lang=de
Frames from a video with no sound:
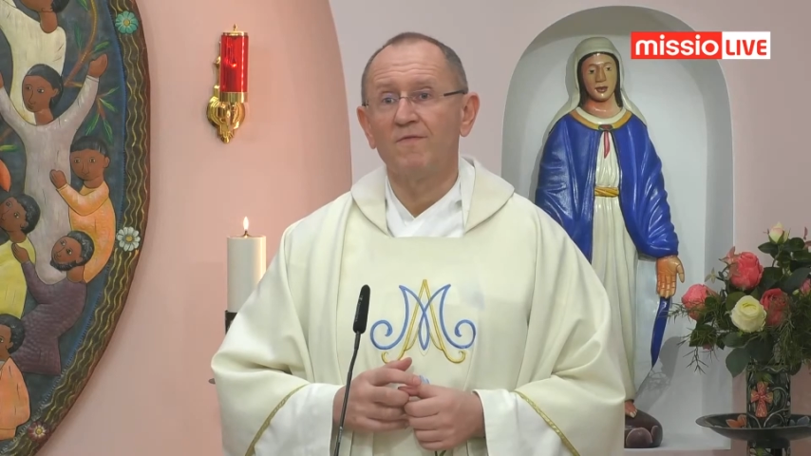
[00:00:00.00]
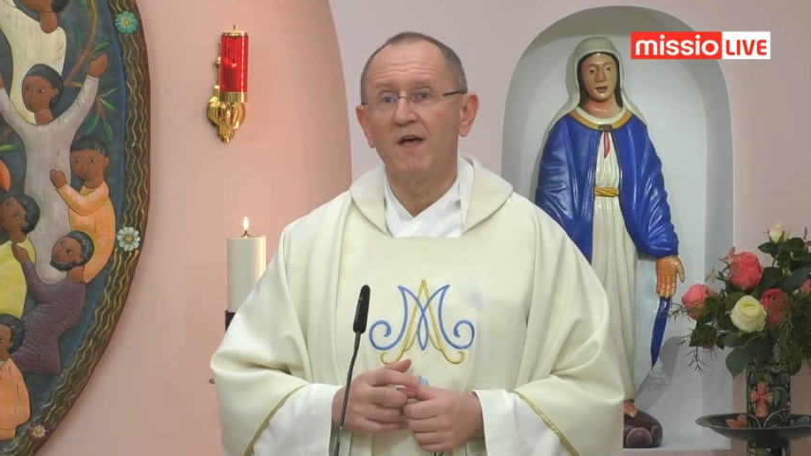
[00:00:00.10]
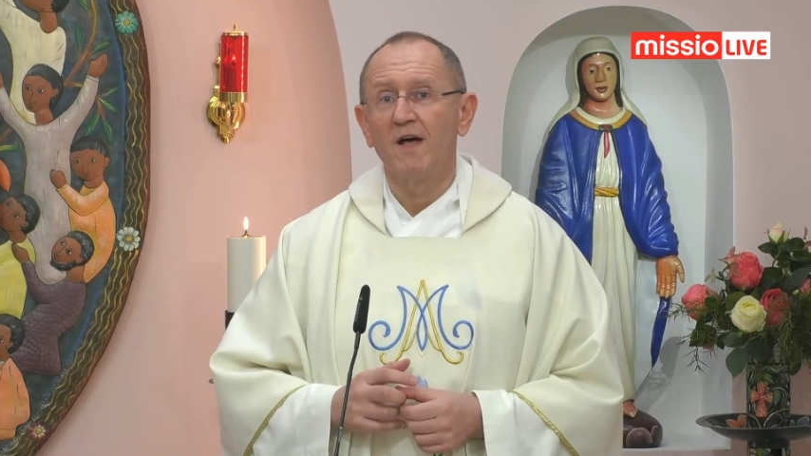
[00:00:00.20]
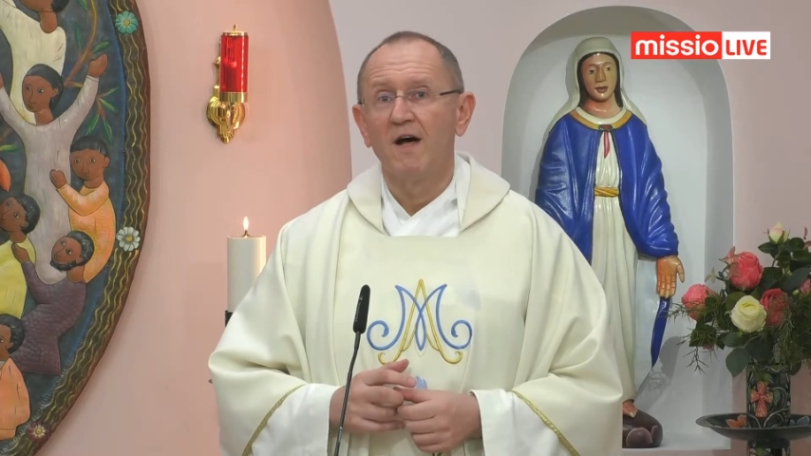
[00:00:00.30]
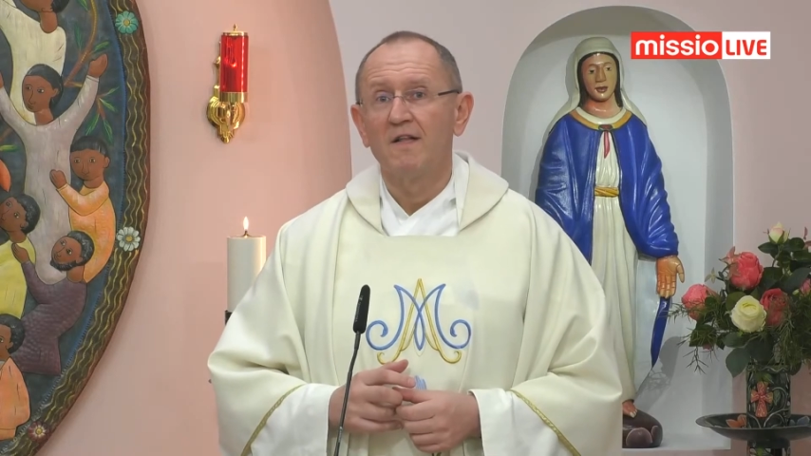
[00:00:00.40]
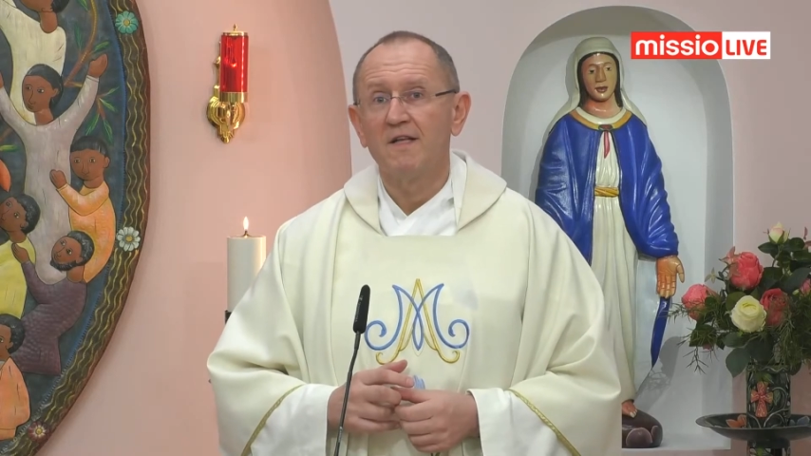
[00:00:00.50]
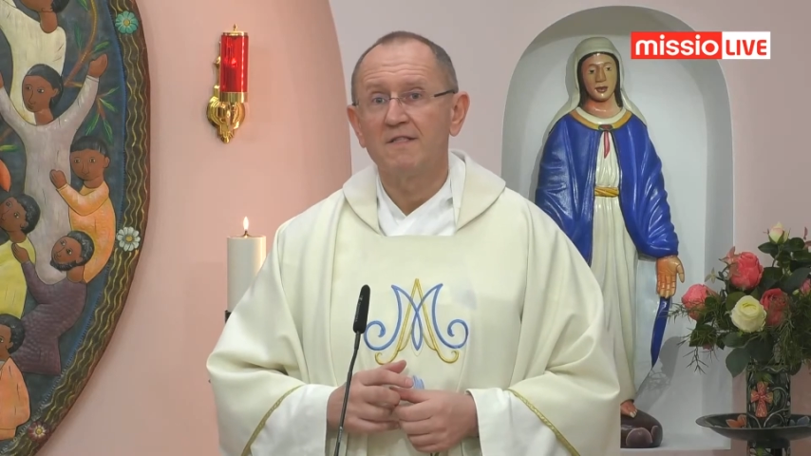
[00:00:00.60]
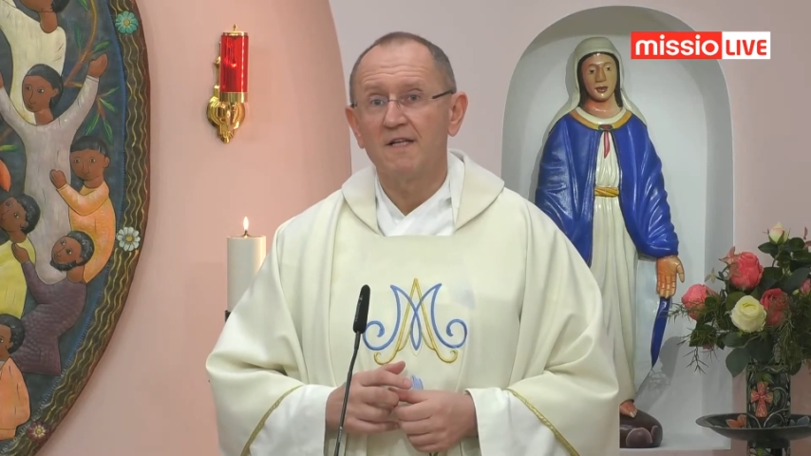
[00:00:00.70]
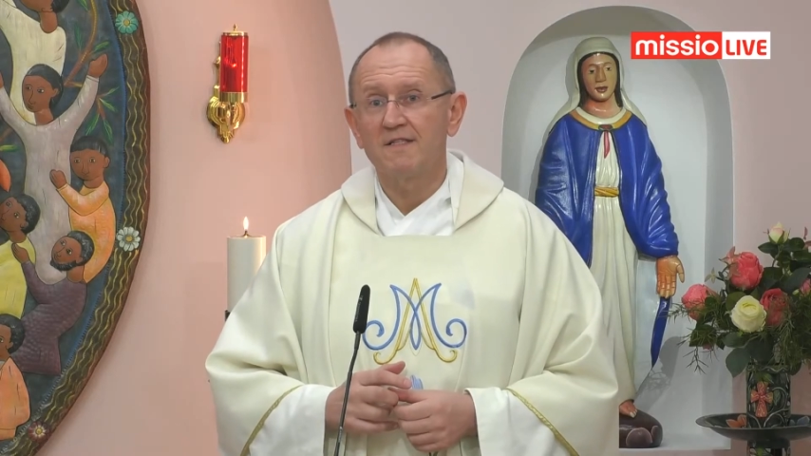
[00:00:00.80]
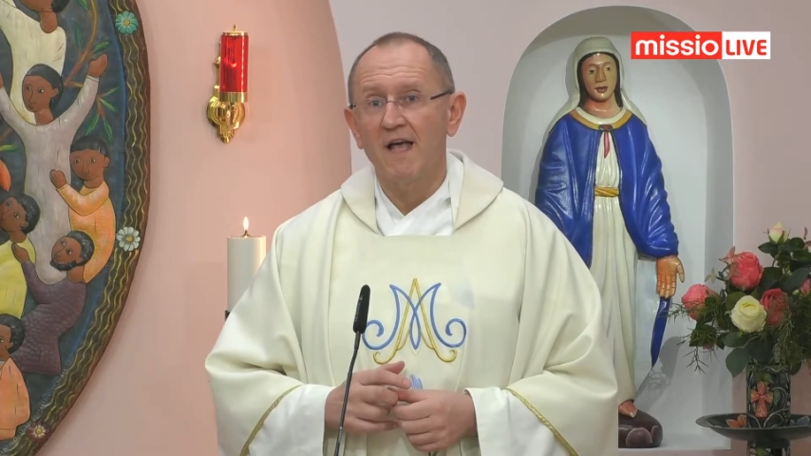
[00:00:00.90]
wir
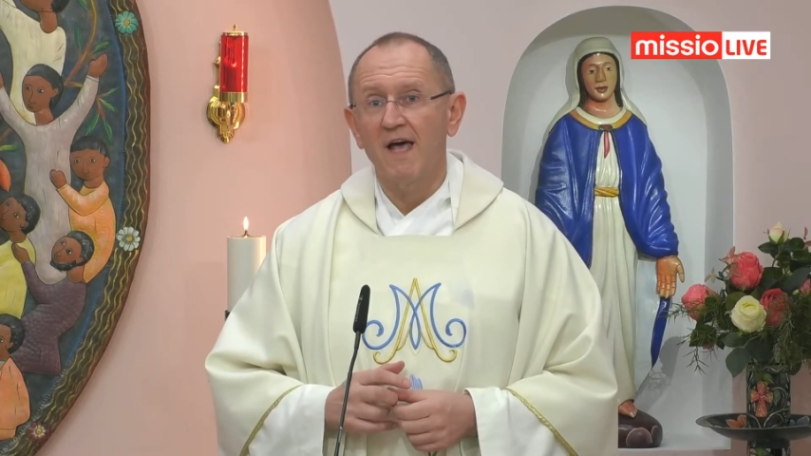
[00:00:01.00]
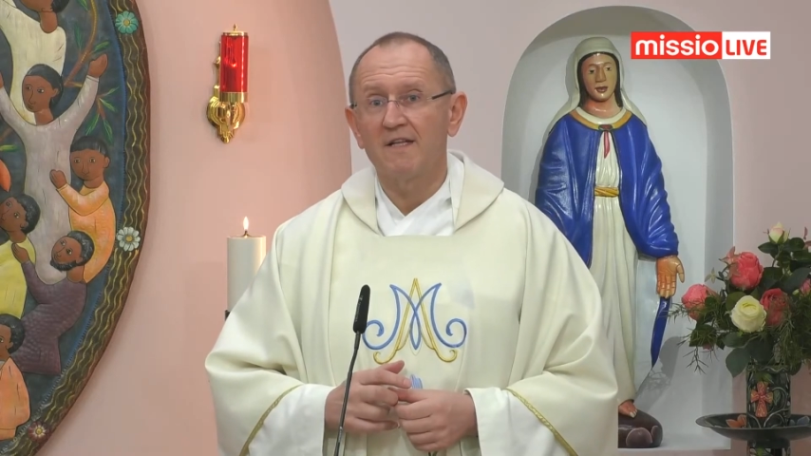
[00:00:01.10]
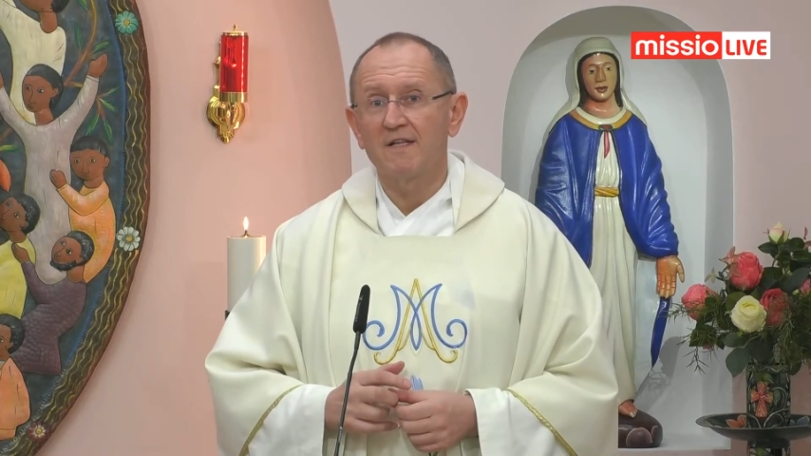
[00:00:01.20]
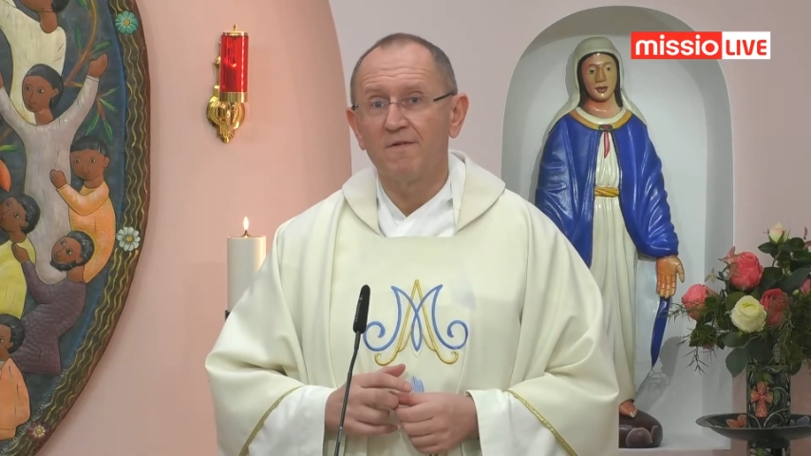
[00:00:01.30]
diese Zeit der